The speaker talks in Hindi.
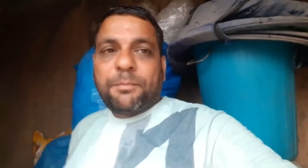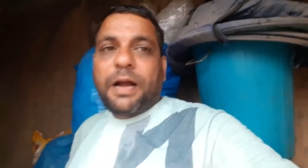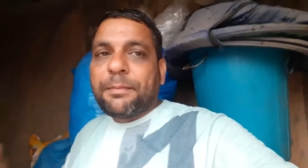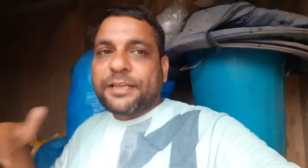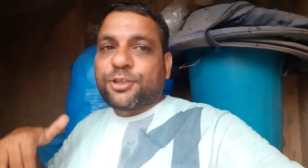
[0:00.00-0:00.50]

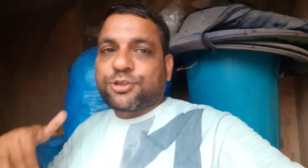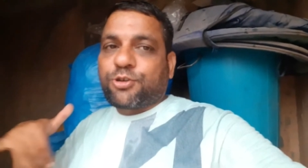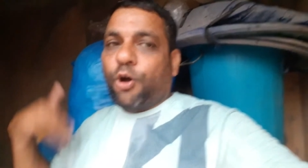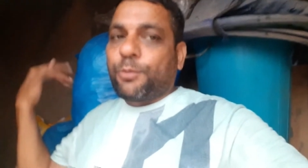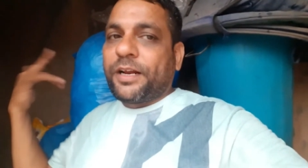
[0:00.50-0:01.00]
भाई मैं तो
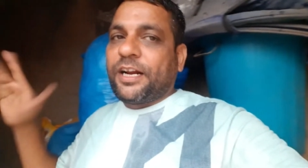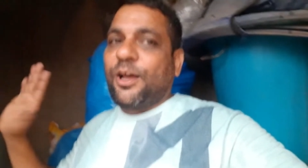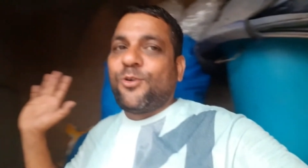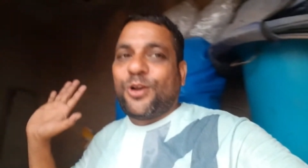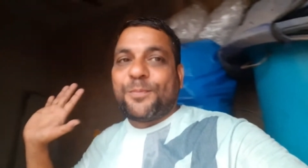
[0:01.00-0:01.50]
स्टोर में खड़ा
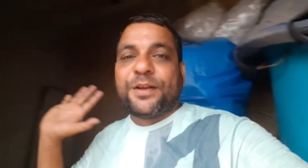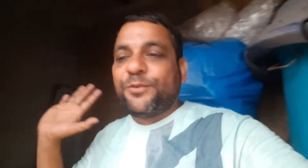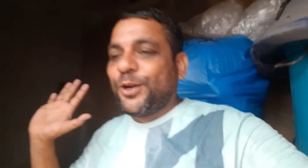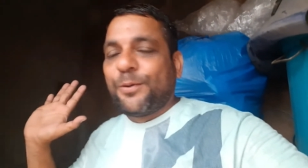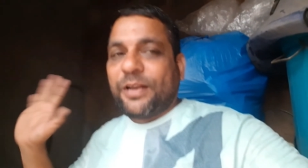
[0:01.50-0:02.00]
हूँ और अपनी
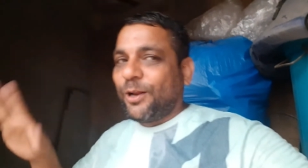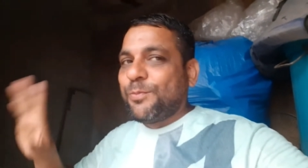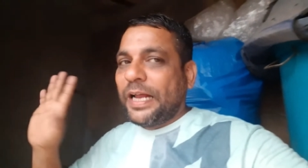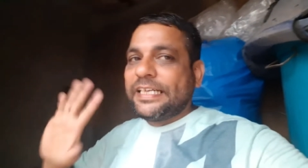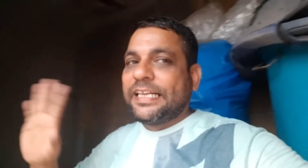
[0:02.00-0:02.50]
वीडियो बना रहा हूँ
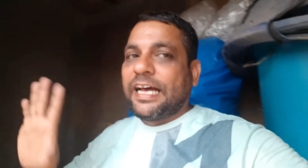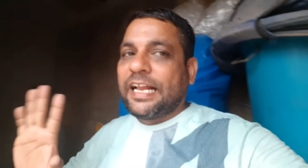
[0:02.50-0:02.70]
मैं नहीं नहा